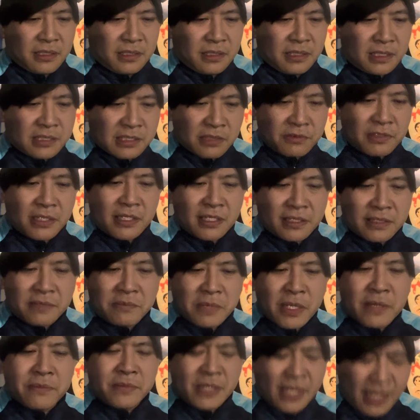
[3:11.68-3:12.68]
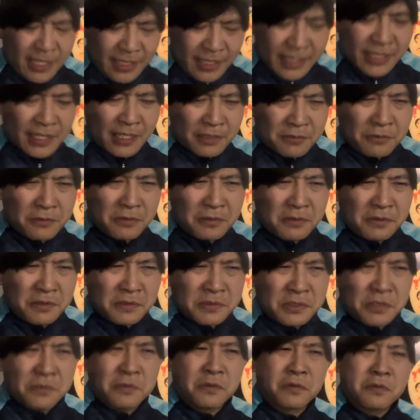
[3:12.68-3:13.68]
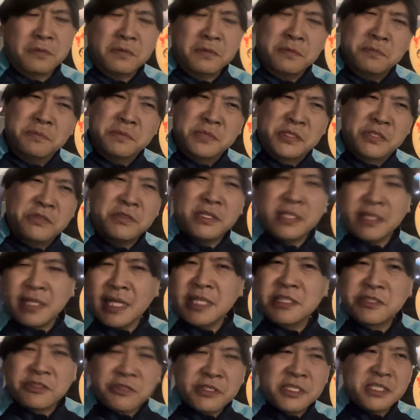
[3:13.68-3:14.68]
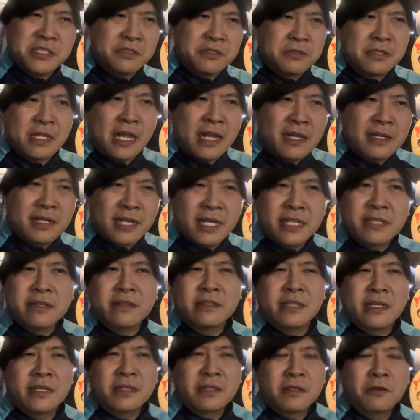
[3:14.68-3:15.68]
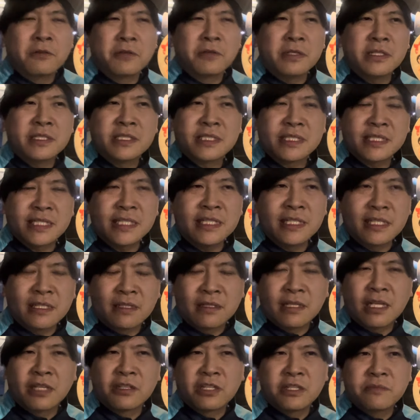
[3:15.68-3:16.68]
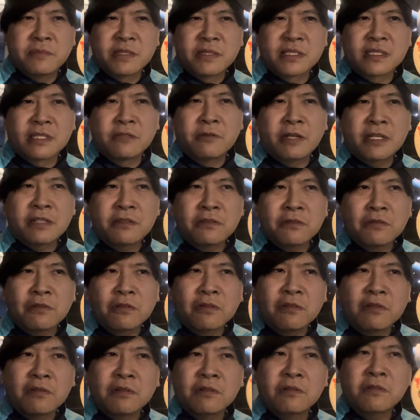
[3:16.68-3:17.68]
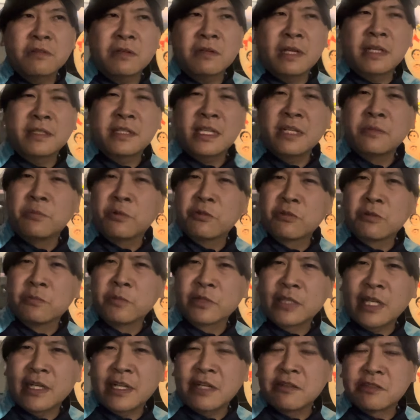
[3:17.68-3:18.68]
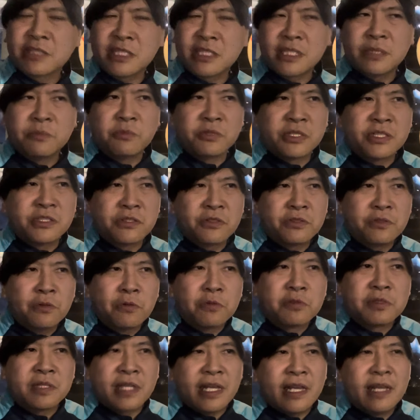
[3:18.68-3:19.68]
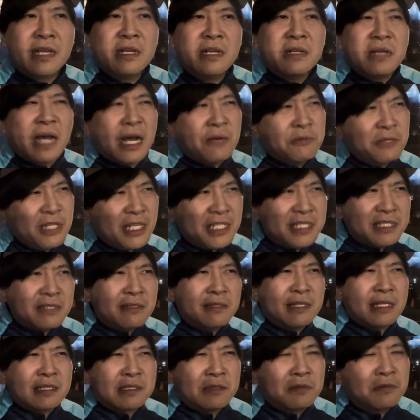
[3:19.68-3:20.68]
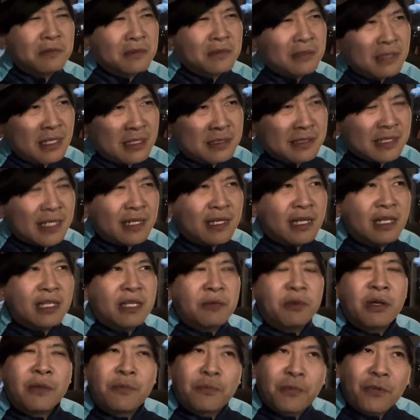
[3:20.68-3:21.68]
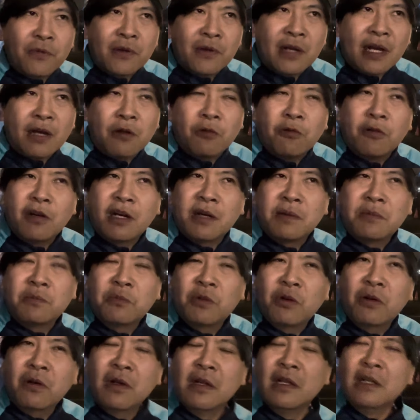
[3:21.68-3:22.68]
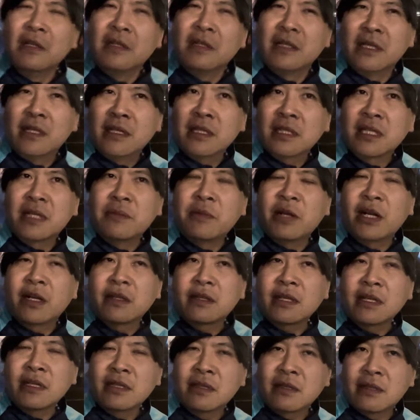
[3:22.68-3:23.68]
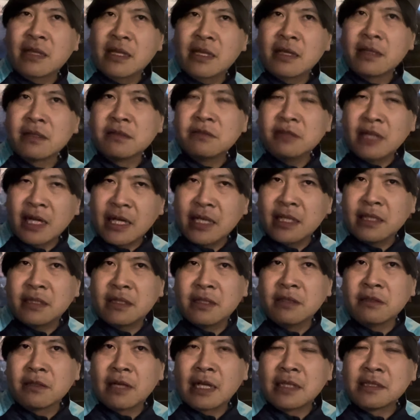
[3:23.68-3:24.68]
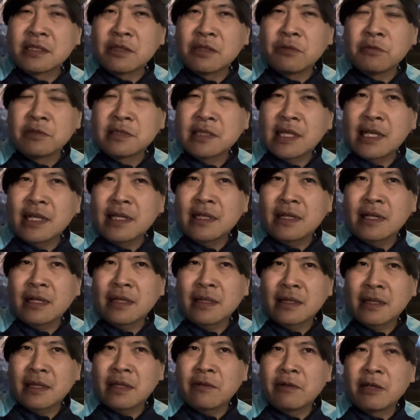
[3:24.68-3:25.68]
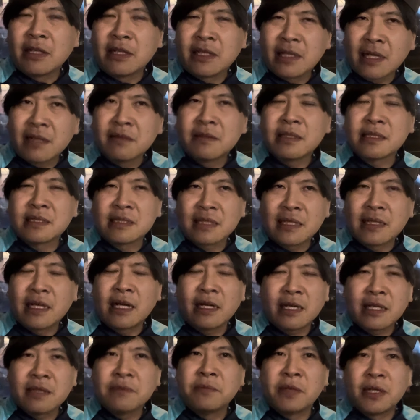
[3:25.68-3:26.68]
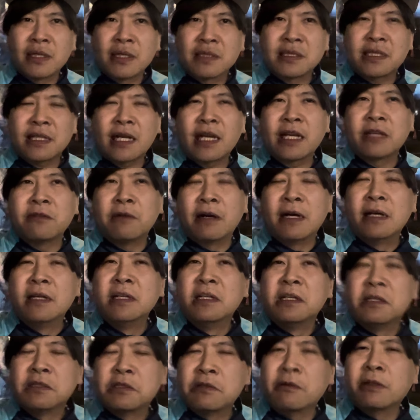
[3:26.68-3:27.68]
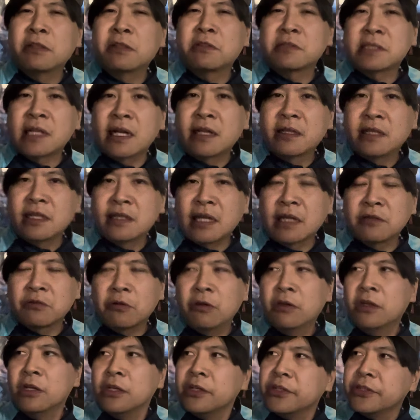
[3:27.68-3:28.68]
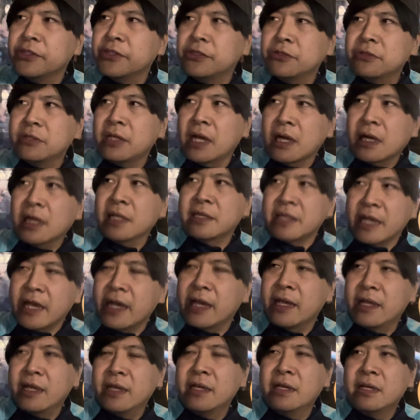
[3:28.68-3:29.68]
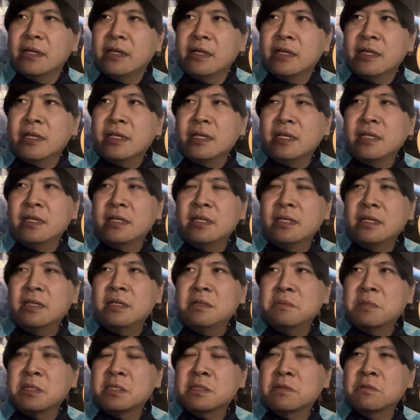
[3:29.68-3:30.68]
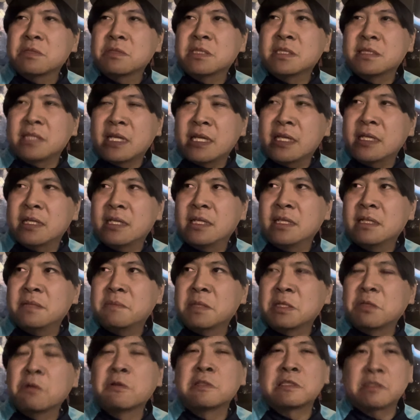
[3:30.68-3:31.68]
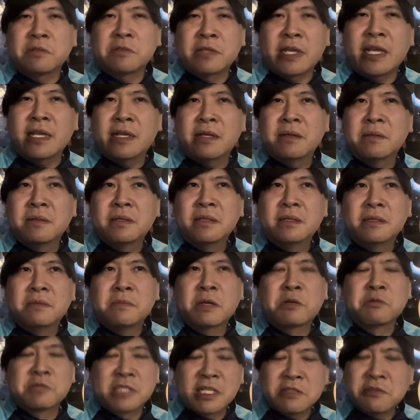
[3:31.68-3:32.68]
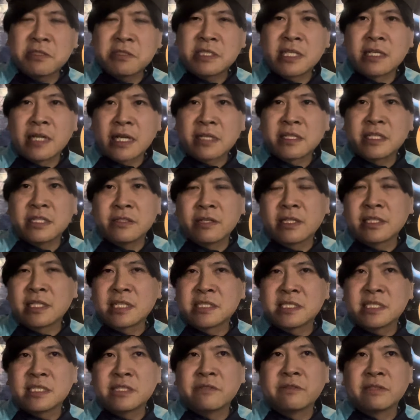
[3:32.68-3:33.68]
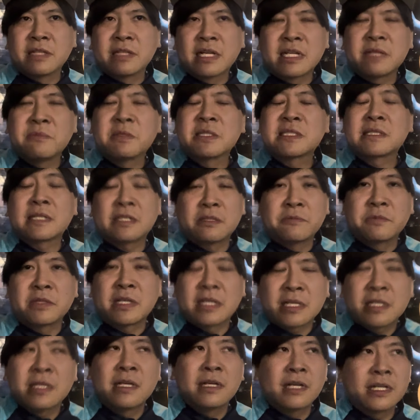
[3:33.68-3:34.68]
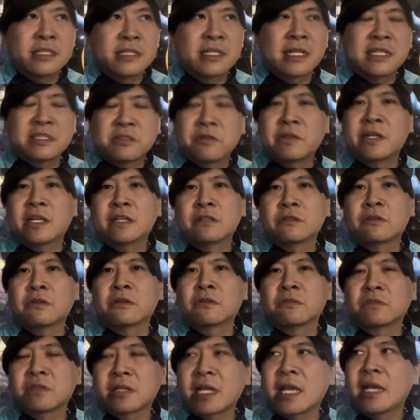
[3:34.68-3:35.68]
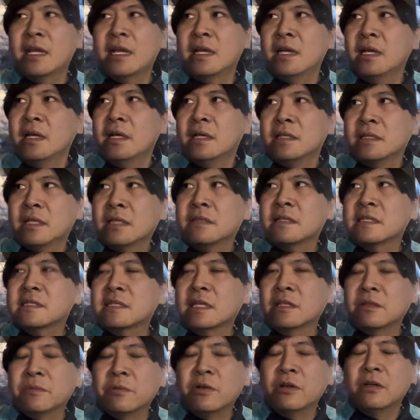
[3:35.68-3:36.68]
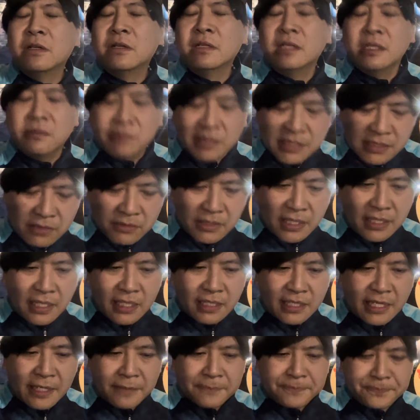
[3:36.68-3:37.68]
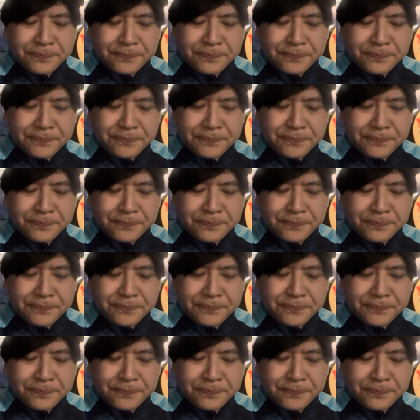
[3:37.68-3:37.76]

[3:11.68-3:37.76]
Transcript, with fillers: そんな中で、まやはりあのー、ちょっと11対11の段階ではね、こう一進一退といいますか、割とこう、相手にボールを持たれるシーンも非常に多くて、危ないシーンはね、そんな前半でも1本か、後半も、えー、決められた1点ぐらいっていう感じで抑えれてはいたんですが、やはりまあ支配は割とされてたという中で、えー、まあ、少しね、えまあ、ドグソで、まこちらとしてはラッキーな形にはなりますけどもね、相手が1人減るということで、なんですけども、まそんな中で、